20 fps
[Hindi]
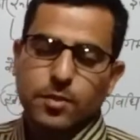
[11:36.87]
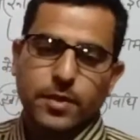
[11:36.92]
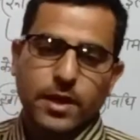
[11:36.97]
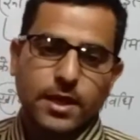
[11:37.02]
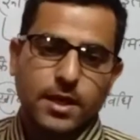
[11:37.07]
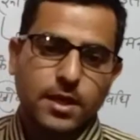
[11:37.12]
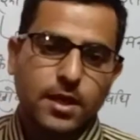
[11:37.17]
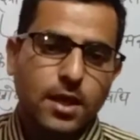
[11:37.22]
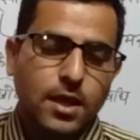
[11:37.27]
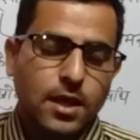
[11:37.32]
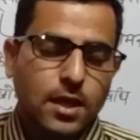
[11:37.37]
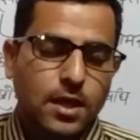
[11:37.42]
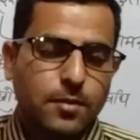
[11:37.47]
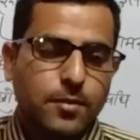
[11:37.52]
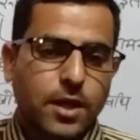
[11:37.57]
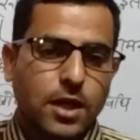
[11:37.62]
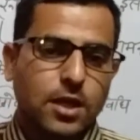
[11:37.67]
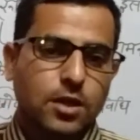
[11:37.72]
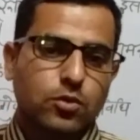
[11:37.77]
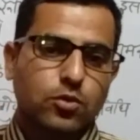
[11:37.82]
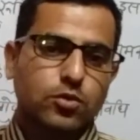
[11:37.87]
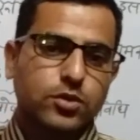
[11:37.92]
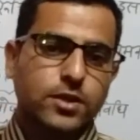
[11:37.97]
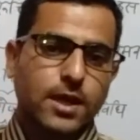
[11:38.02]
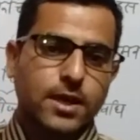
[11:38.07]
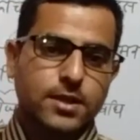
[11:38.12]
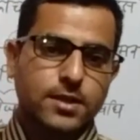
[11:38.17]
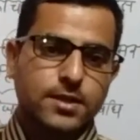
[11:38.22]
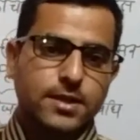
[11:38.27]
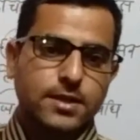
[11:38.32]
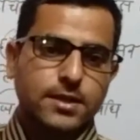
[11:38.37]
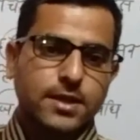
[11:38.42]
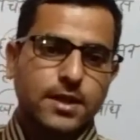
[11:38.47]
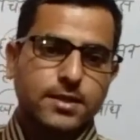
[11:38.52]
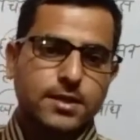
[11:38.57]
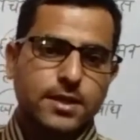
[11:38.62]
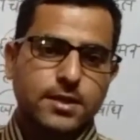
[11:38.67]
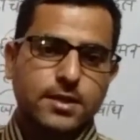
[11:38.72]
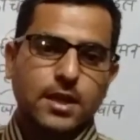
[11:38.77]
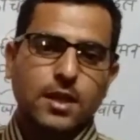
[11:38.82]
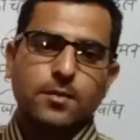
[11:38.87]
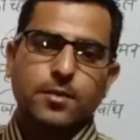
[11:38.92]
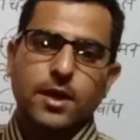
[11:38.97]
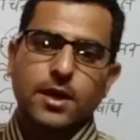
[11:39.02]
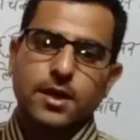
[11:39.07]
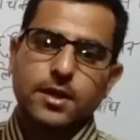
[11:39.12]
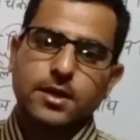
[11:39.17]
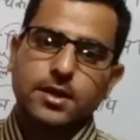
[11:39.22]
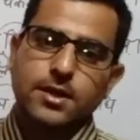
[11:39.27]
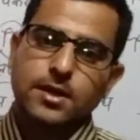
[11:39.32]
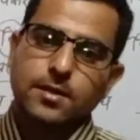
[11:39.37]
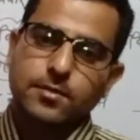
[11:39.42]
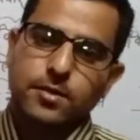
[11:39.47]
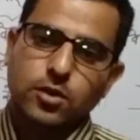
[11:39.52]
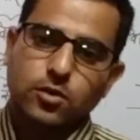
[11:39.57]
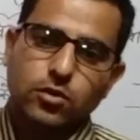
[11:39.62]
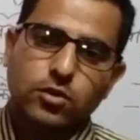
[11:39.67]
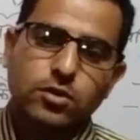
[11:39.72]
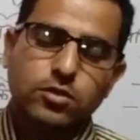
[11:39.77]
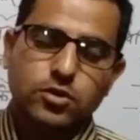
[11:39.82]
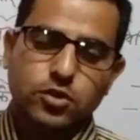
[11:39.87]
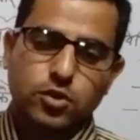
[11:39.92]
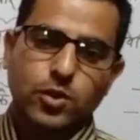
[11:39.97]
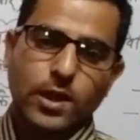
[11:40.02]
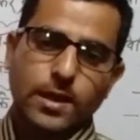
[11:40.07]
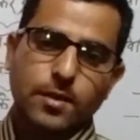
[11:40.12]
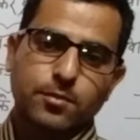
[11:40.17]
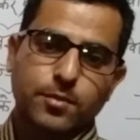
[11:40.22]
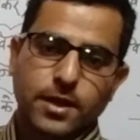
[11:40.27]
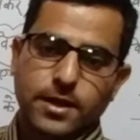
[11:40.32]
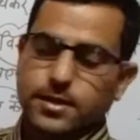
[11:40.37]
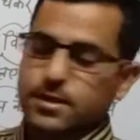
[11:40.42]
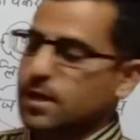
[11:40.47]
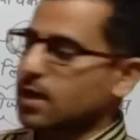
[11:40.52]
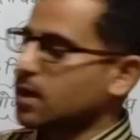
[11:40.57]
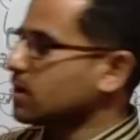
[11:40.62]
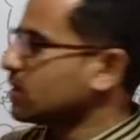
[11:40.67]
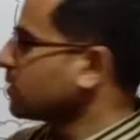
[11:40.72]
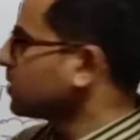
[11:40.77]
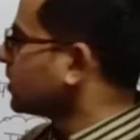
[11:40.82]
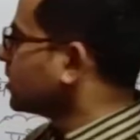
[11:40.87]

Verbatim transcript: पहले बालक को उदाहरण दे दिया जाता है बालक नियम की ओर स्वयं बढ़ता है